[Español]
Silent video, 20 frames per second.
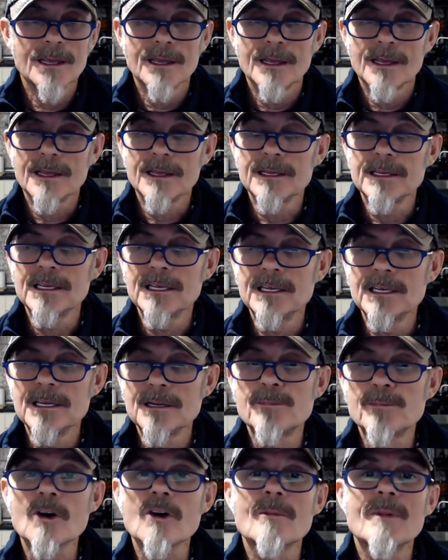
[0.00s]
Y
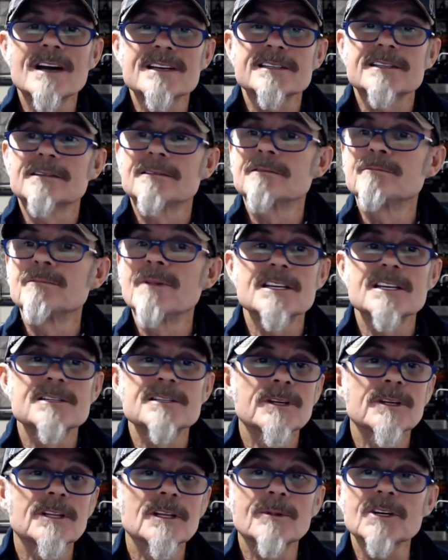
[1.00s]
poco más. Me
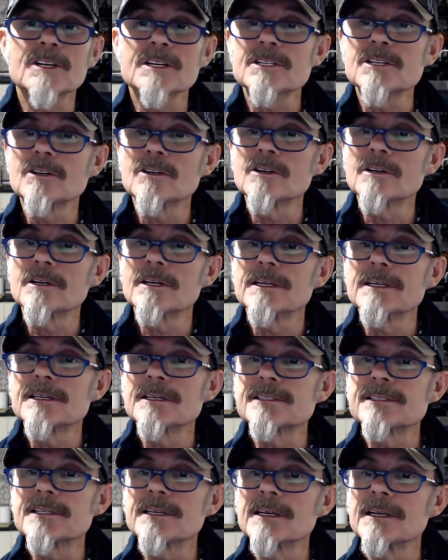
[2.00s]
despido porque si no, eh,
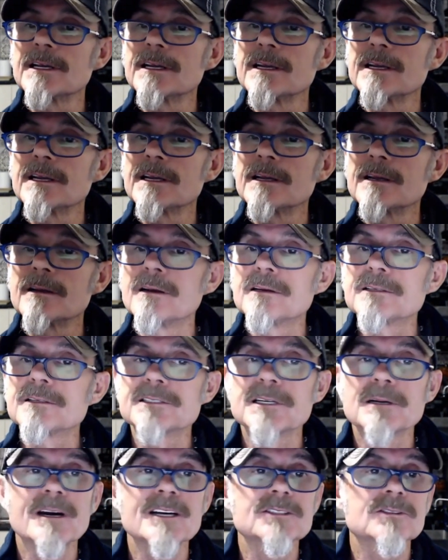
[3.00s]

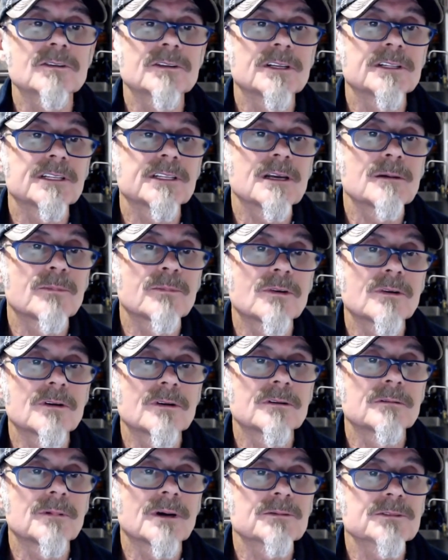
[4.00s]
se, va esto de
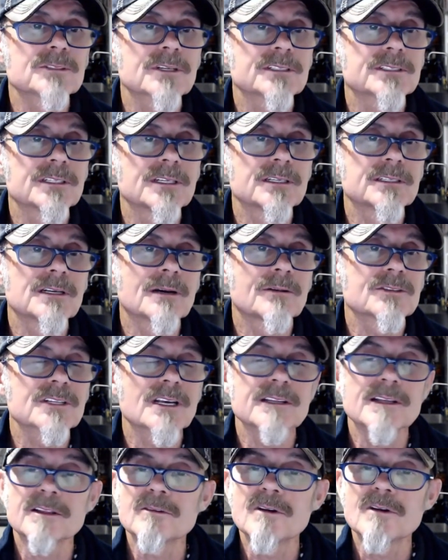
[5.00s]
tiempo. Vamos así, llevamos ya
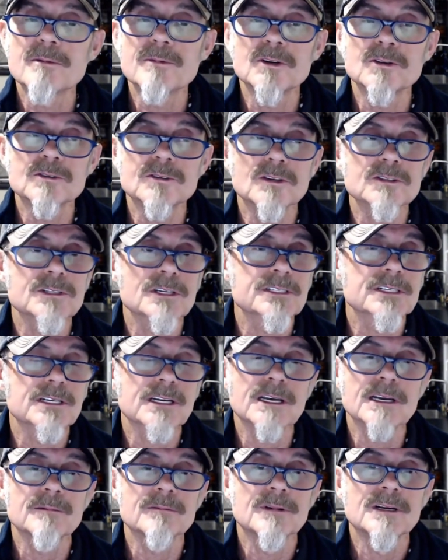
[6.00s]
19 minutos, así
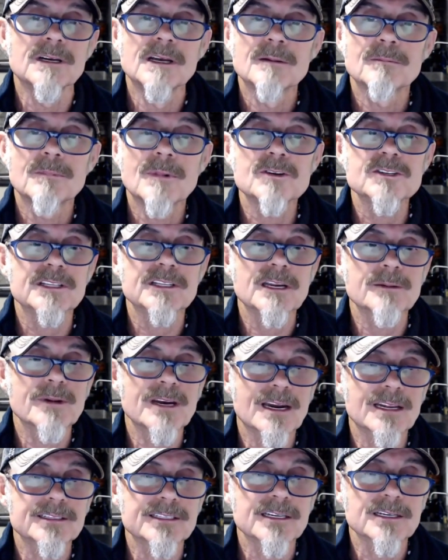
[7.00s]
que vamos a
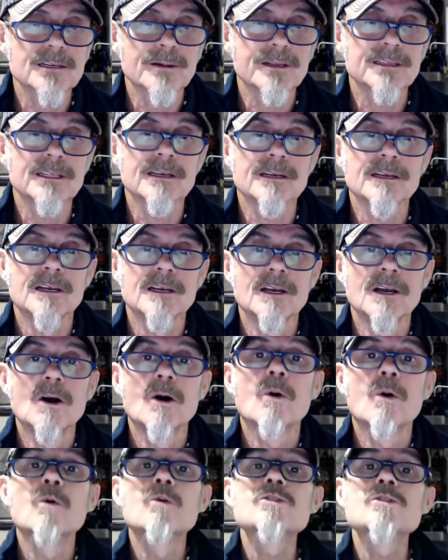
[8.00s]
terminar antes de 20.
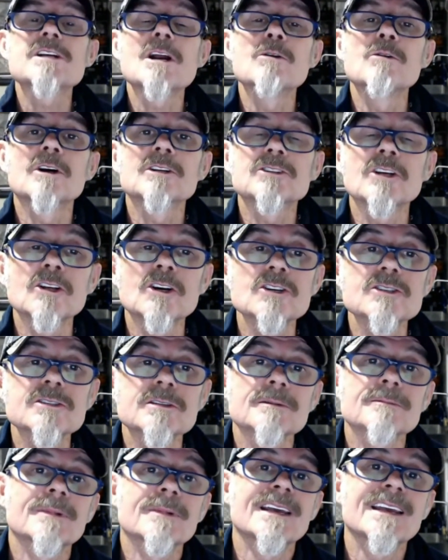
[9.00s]
Un saludo a
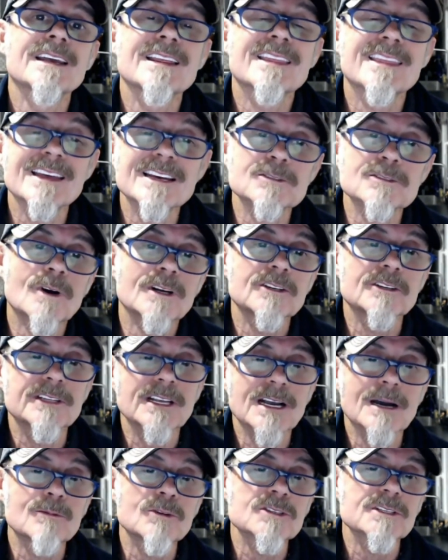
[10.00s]
todos. Quizás cuando
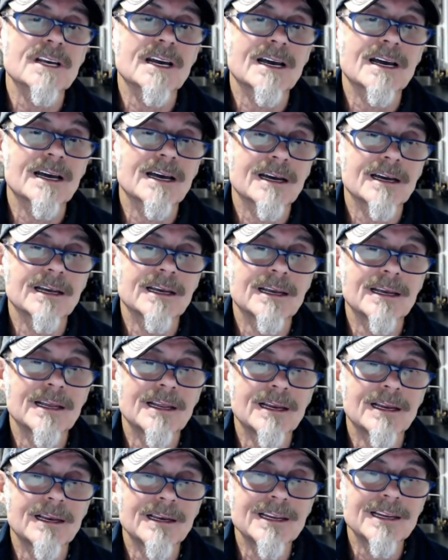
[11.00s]
tengamos ya
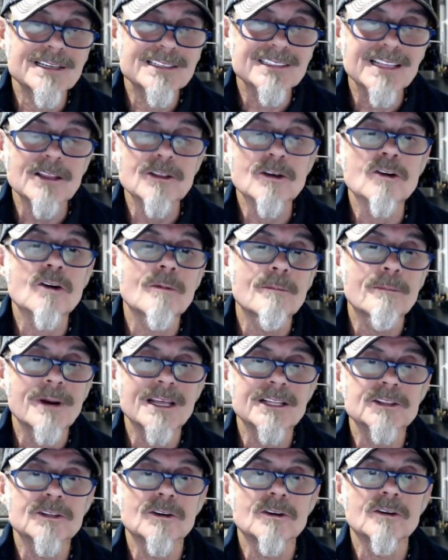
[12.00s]
eh, el listado
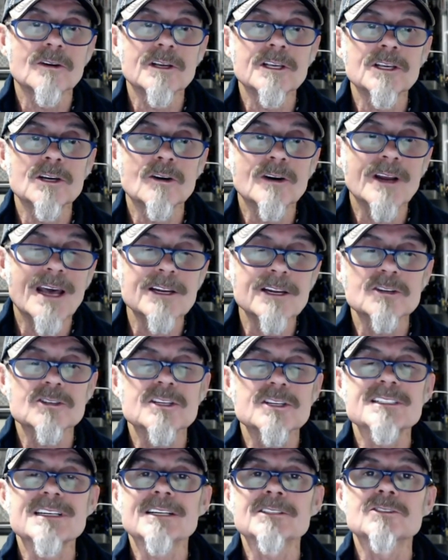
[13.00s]
completo y horarios
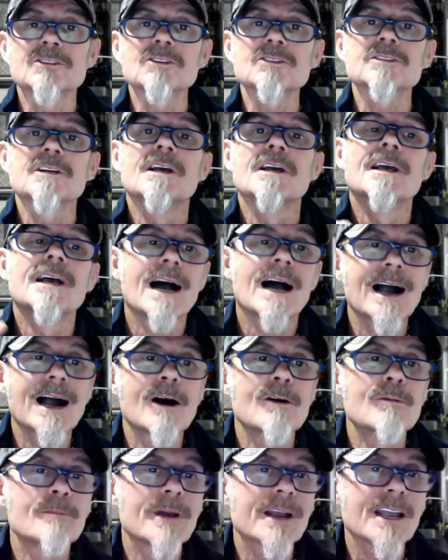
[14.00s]
exactos, haga
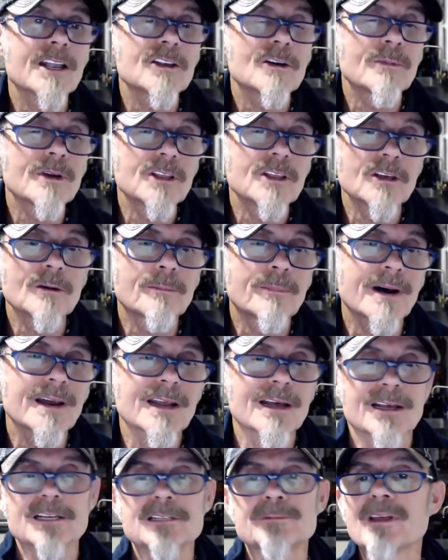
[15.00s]
un pequeño vídeo
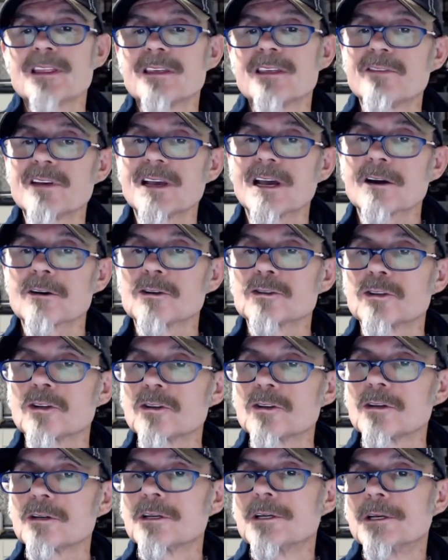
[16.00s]
para especificarlo
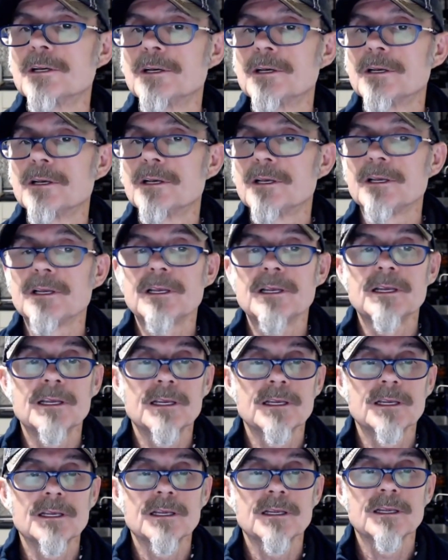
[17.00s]
todo
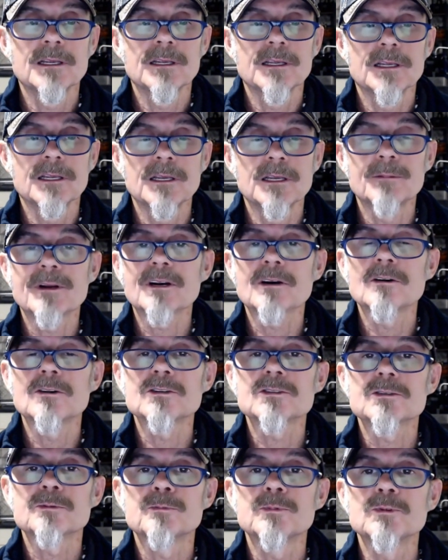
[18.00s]
y, y, ver
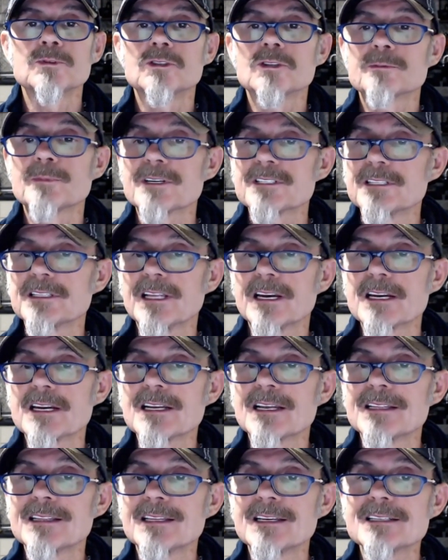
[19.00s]
los puntos más
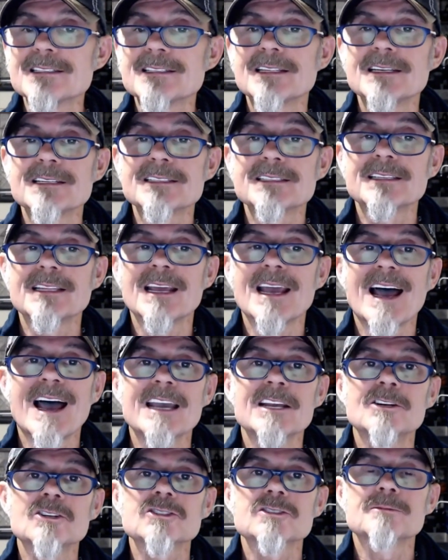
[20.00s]
interesantes de este
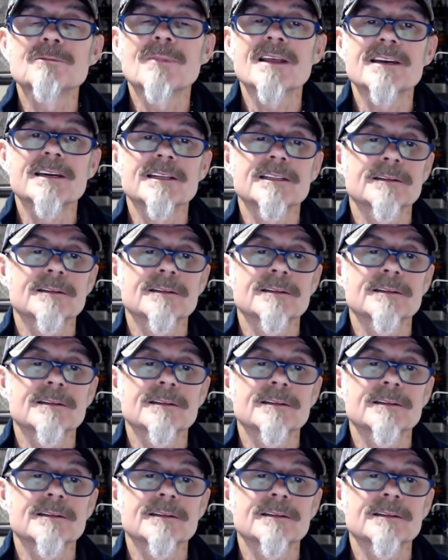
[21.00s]
Airos Madrid.